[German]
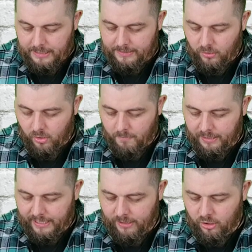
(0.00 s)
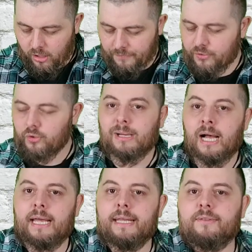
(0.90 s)
So, Brinkhoffs
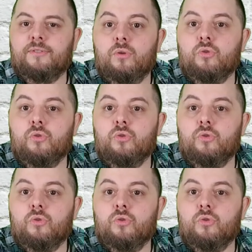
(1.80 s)
Nummer 1.